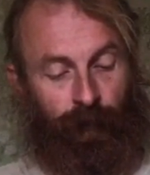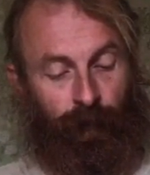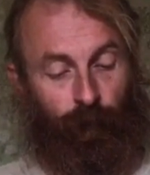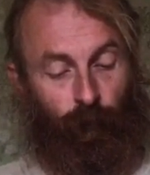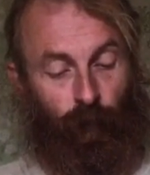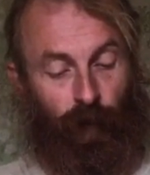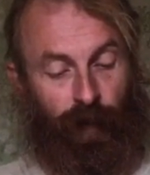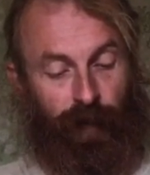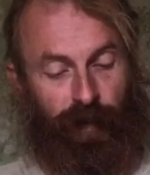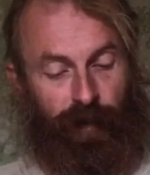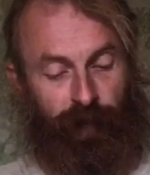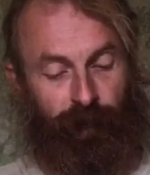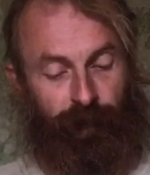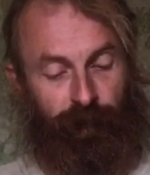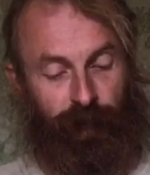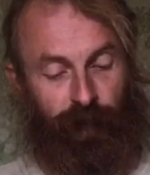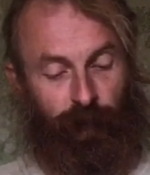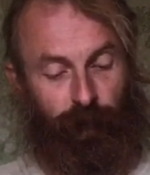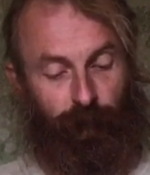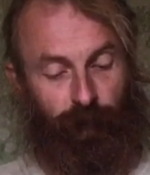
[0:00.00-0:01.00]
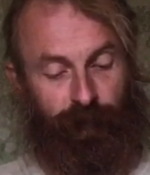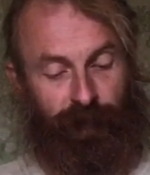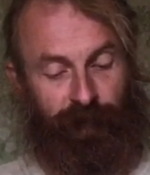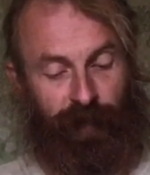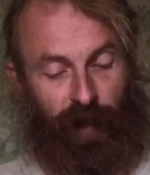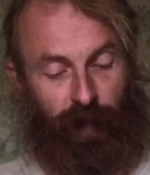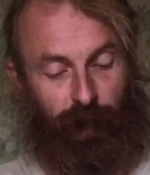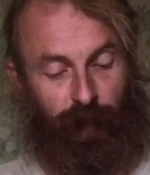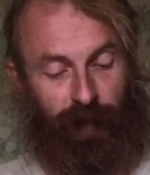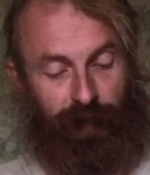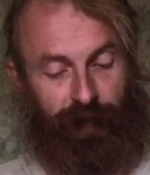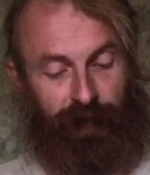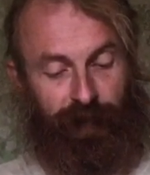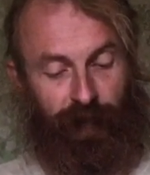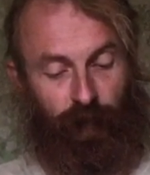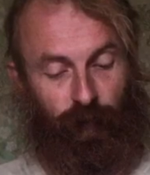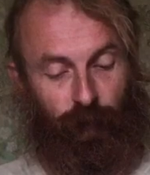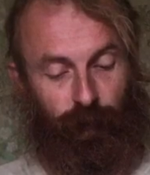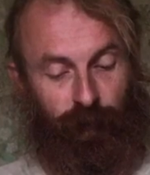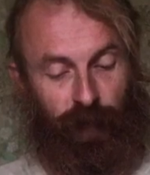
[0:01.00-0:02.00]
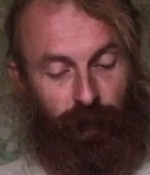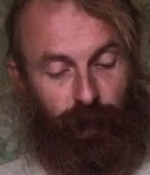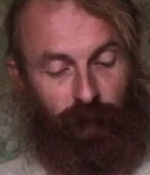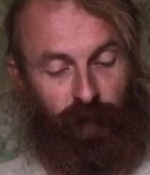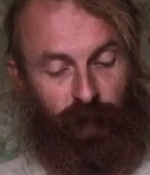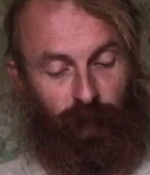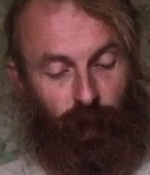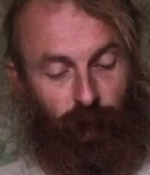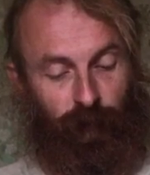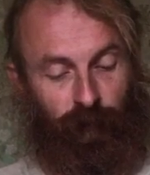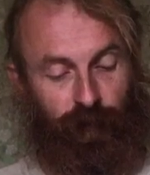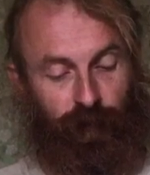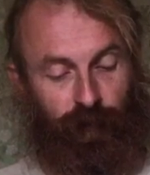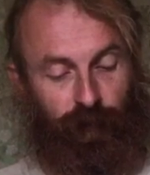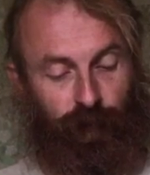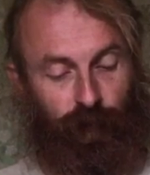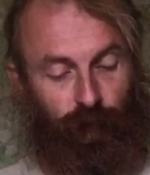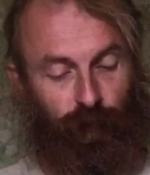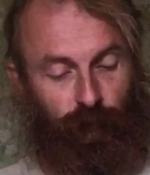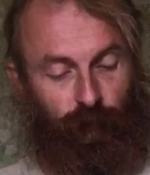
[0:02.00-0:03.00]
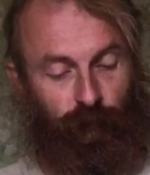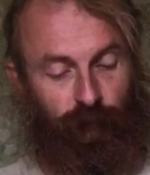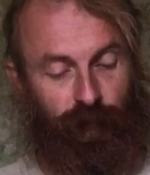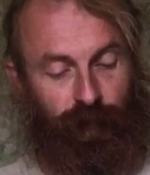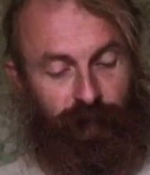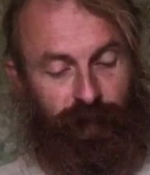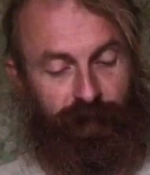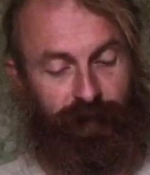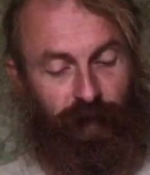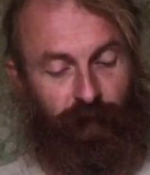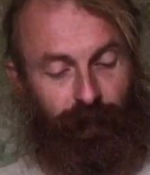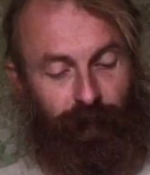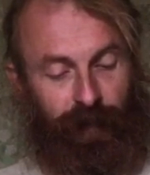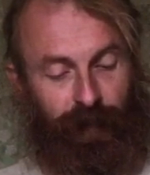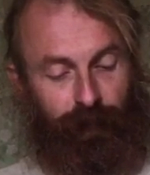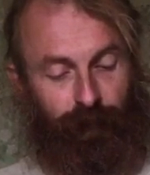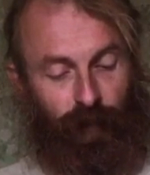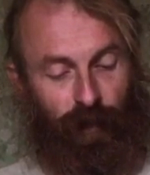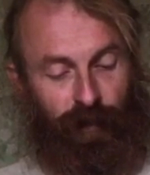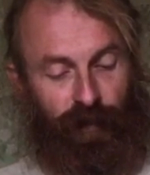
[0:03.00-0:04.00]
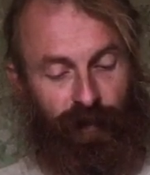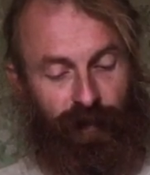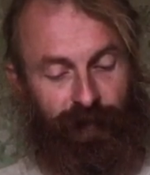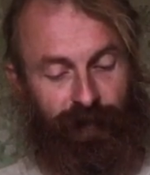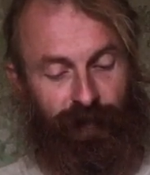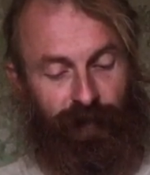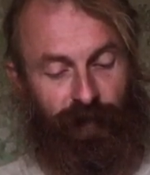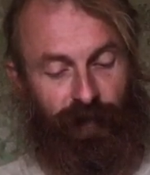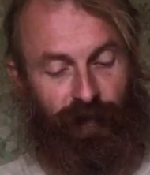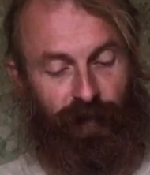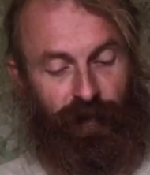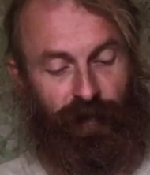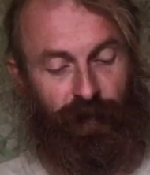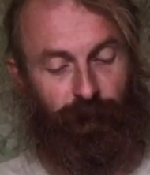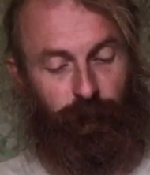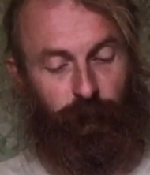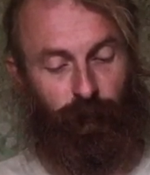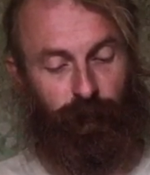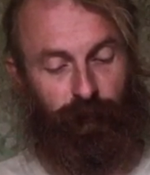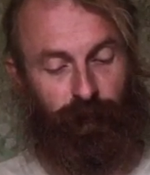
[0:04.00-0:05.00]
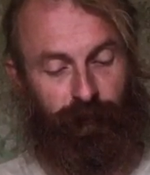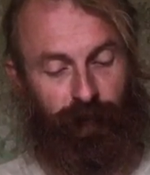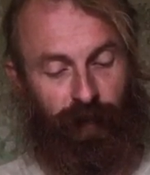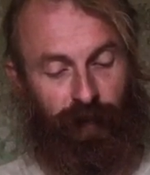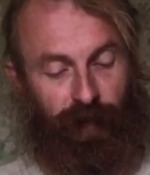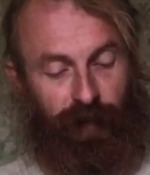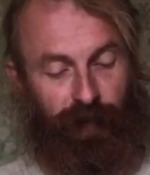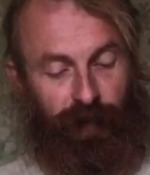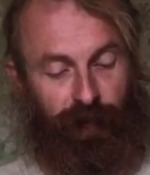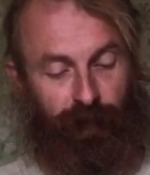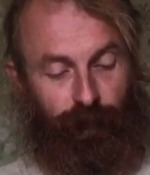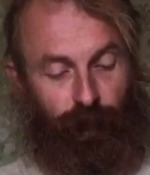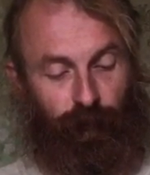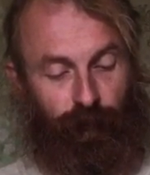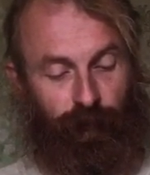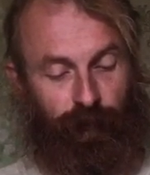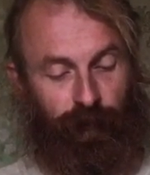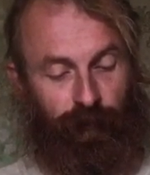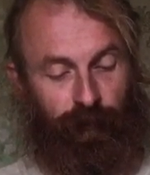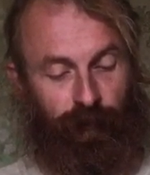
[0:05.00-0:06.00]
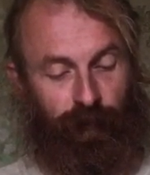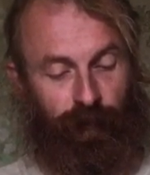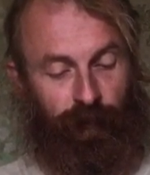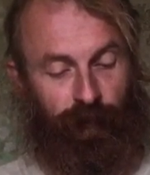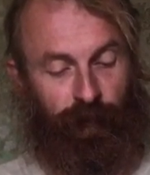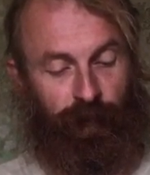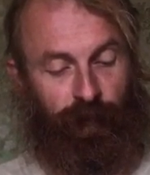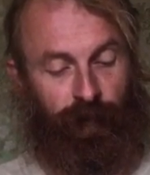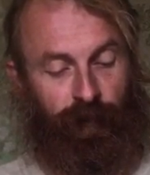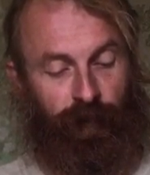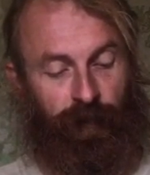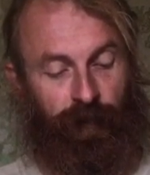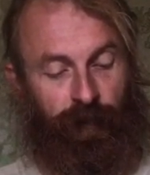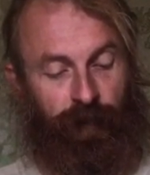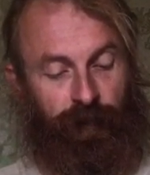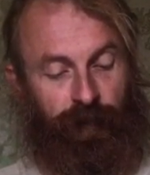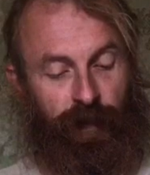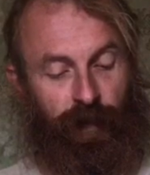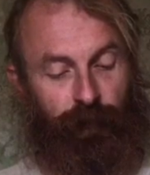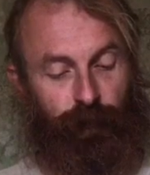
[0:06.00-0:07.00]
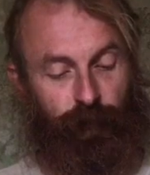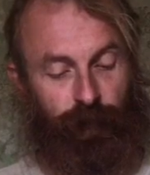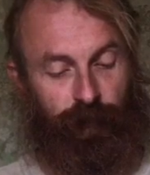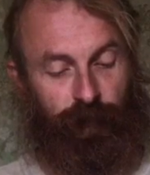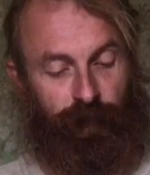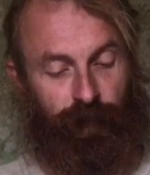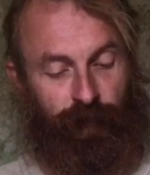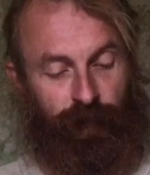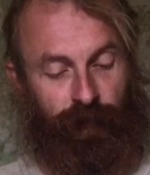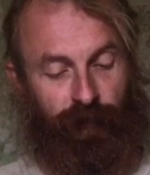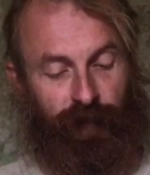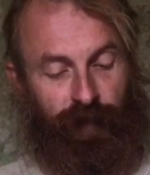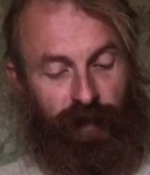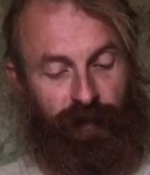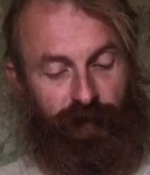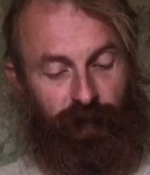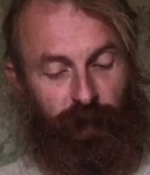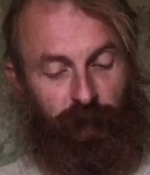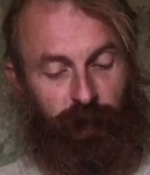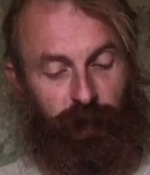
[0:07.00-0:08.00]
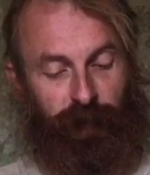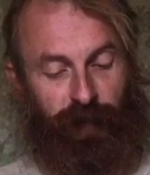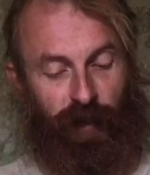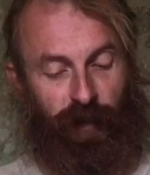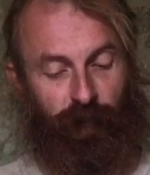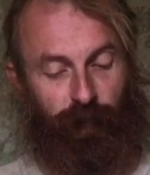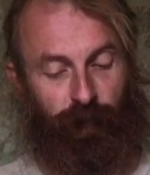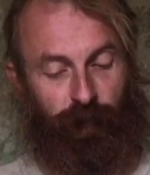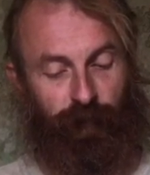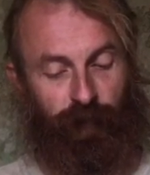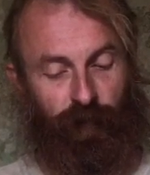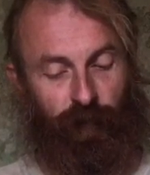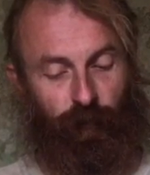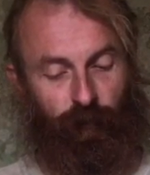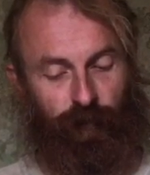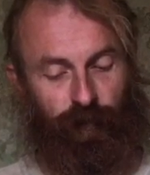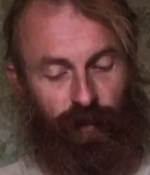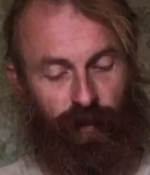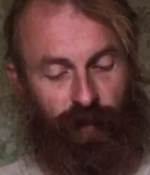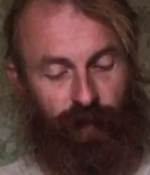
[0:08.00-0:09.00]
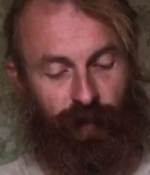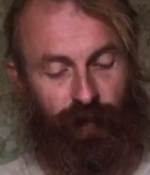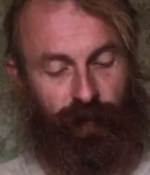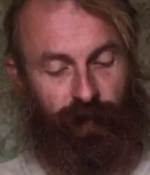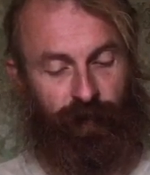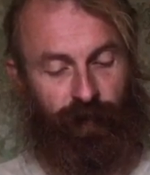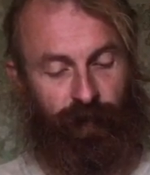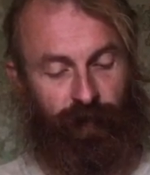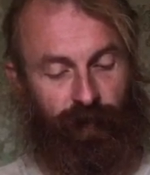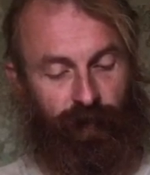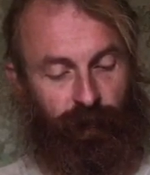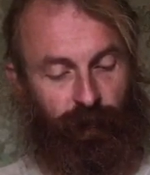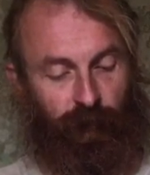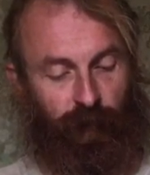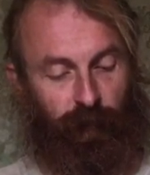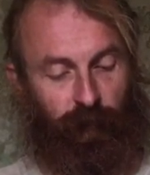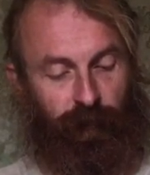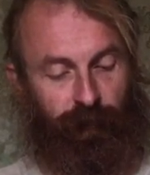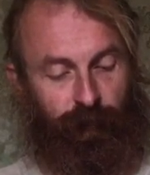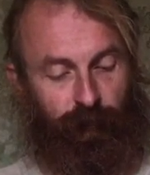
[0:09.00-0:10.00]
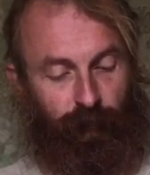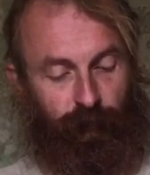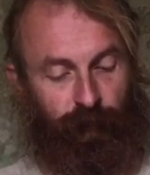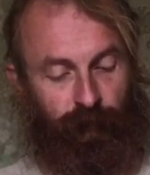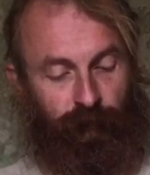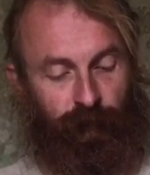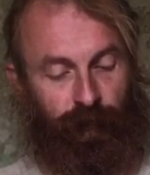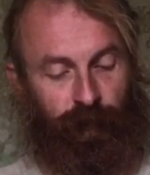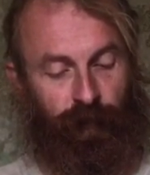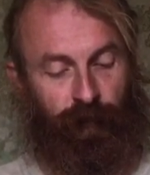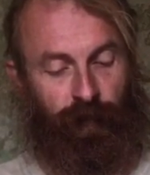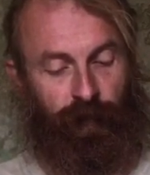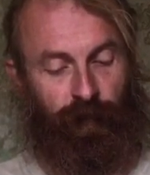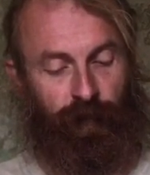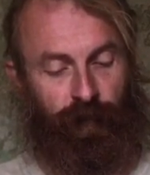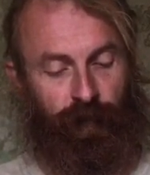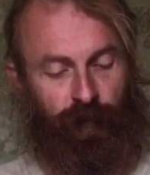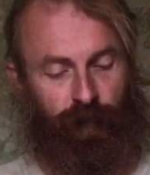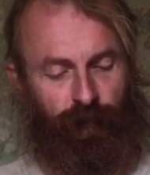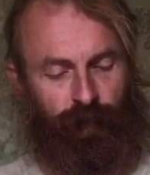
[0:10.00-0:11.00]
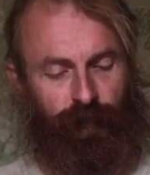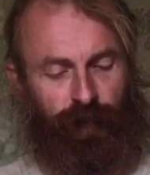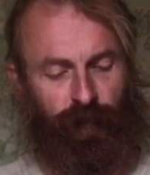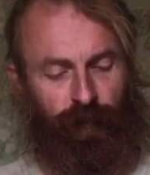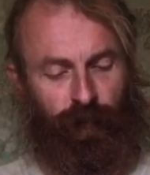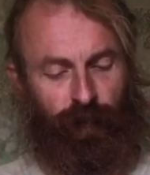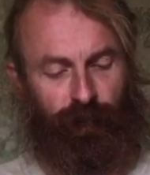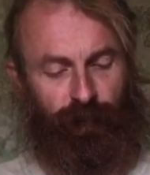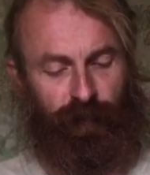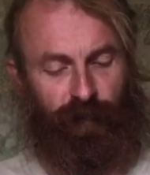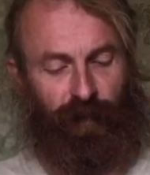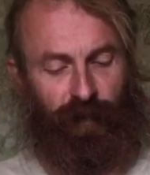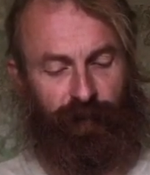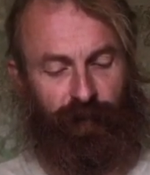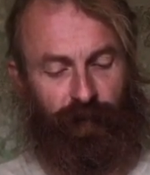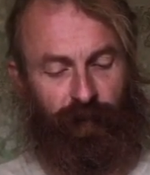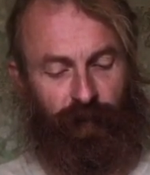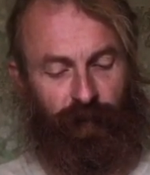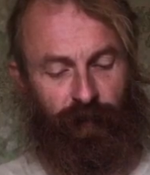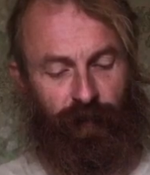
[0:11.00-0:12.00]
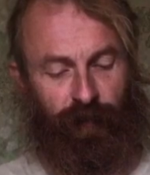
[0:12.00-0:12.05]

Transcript: Мухаяров вынул из кармана заемное письмо на сестру, разорвал его на части и подал Тарантьеву. «На вот, я тебе подарю, не хочешь ли?» – прибавил он. «Что с нее взять?